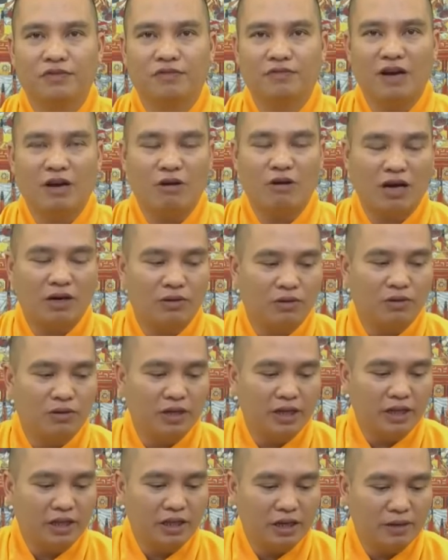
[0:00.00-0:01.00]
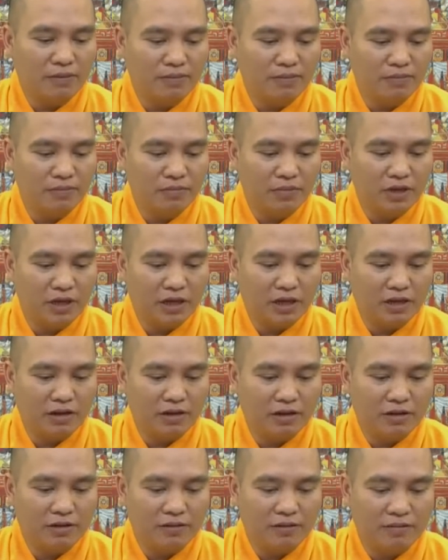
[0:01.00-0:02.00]
và khoảng độ đến tầm uh,
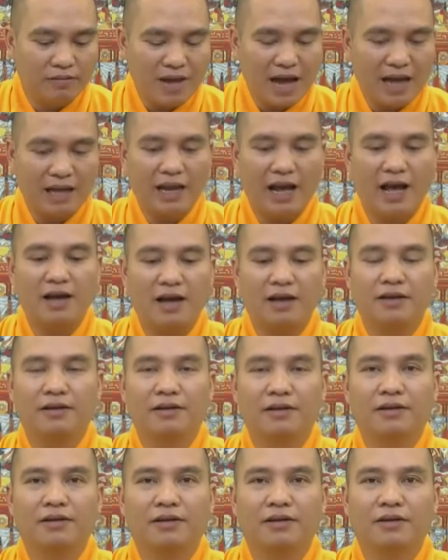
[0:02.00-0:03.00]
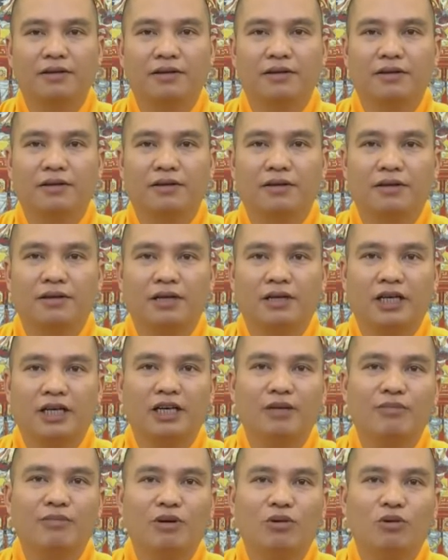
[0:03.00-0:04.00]
ờ, 3 tháng
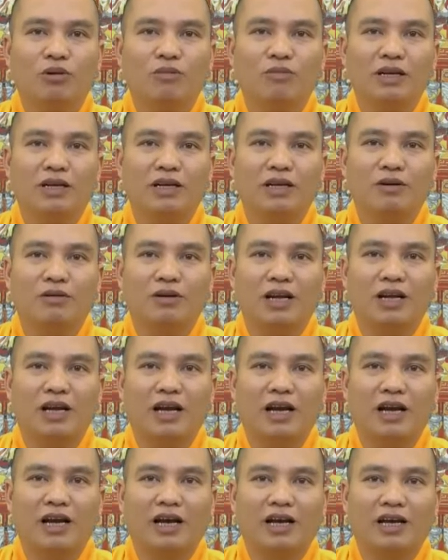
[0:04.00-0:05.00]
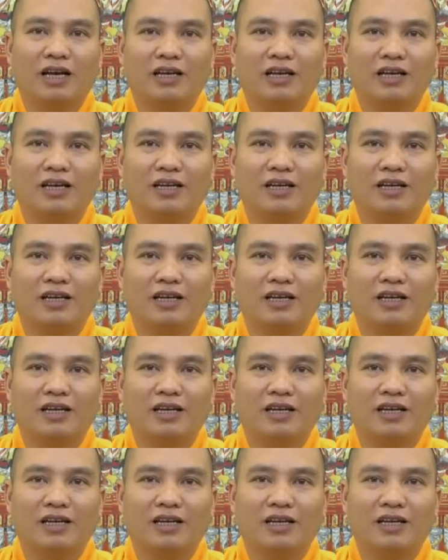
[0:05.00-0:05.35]
khi mà lúa bắt đầu là